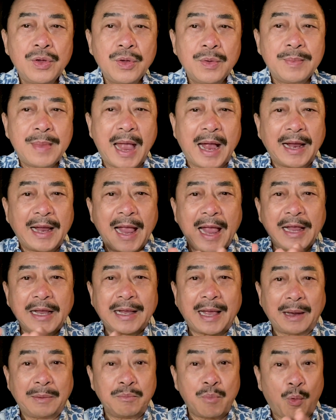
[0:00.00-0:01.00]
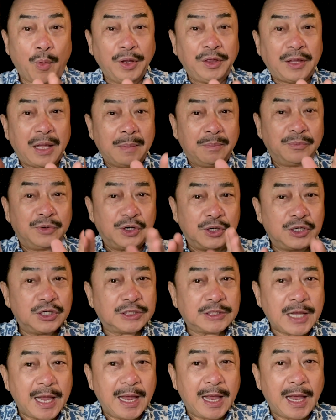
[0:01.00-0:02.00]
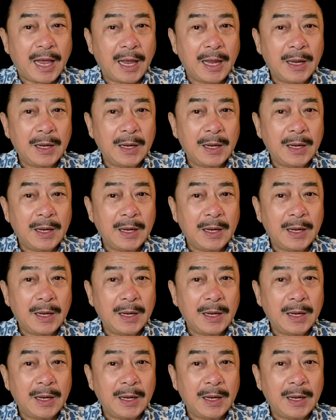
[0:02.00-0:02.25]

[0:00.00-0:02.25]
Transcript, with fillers: và ngay cạnh một cái tiệm rửa xe